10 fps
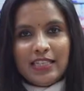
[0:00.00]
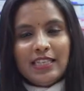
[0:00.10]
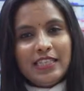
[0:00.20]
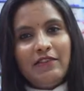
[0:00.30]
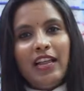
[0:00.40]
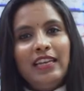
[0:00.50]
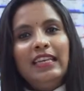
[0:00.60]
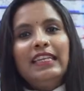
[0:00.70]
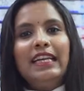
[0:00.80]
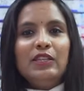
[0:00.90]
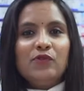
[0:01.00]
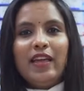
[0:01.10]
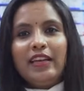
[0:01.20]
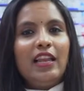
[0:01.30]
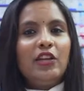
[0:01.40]
జస్ట్ ఇవాళ నేను కిడ్స్
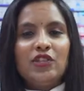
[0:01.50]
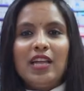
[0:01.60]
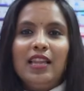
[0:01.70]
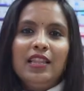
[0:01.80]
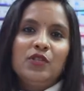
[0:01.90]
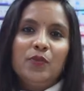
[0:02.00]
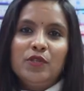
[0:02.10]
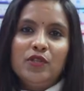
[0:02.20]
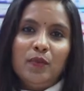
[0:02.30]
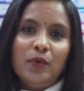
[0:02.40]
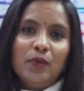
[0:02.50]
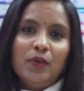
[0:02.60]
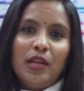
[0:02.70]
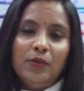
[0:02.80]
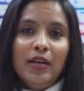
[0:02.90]
వేర్ కలెక్షన్ అనేది
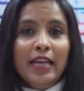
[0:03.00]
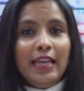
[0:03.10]
చూపించబోతున్నాను